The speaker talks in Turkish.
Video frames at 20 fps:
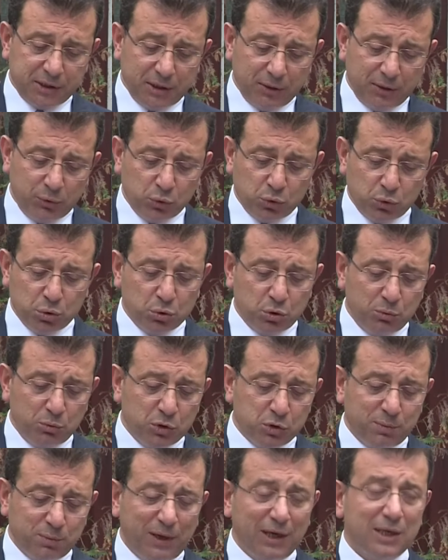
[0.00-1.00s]

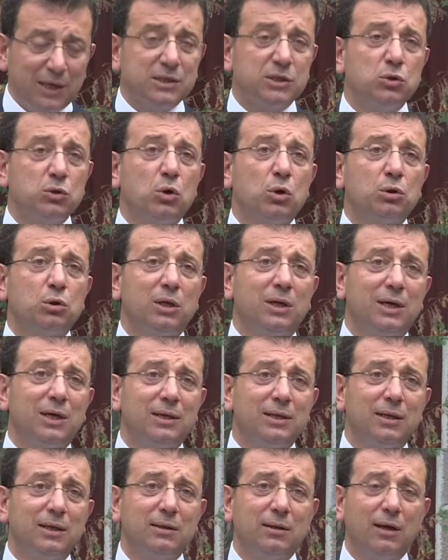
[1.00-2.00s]
üzüntümüz bazı
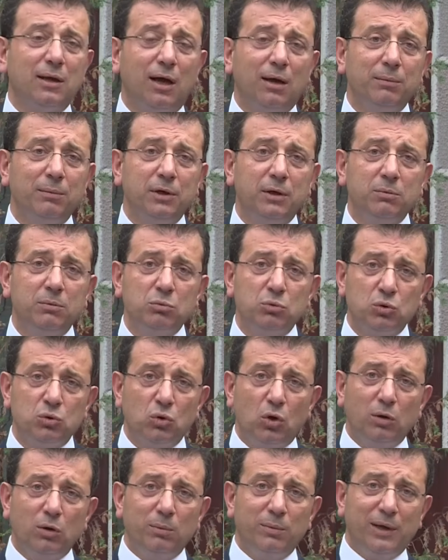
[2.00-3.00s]
noktalarda tamiri
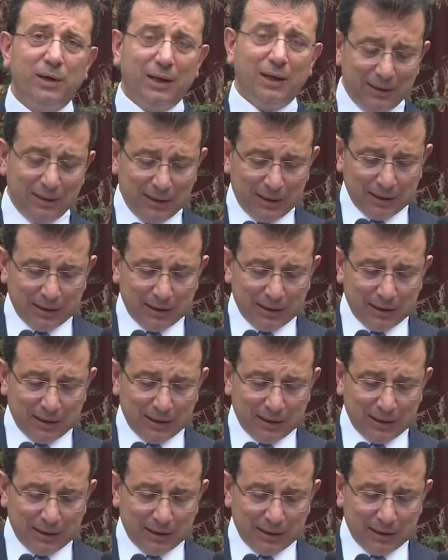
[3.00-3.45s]
mümkün olmayan